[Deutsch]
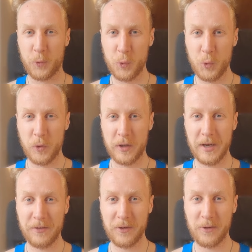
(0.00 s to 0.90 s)
Gut,
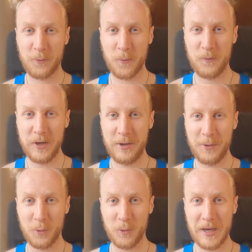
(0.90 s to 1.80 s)
das war's jetzt vom
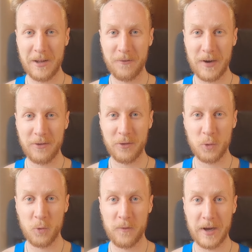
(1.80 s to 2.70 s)
Video. Jetzt weißt
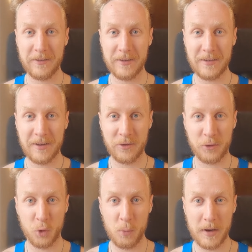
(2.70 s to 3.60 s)
du, was dein
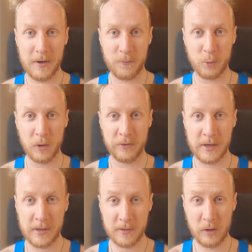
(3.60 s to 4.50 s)
Testosteronmangel
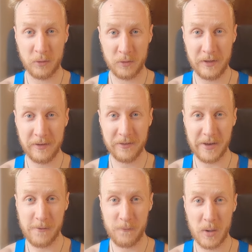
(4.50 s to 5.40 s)
verursacht und dass du diese
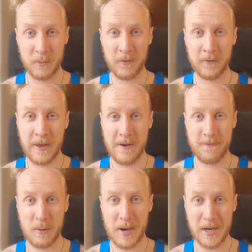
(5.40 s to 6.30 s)
Sachen vor allem sehr
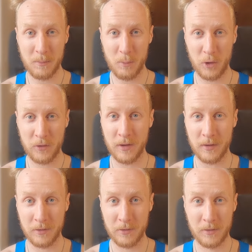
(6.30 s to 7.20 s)
vermeiden möchtest.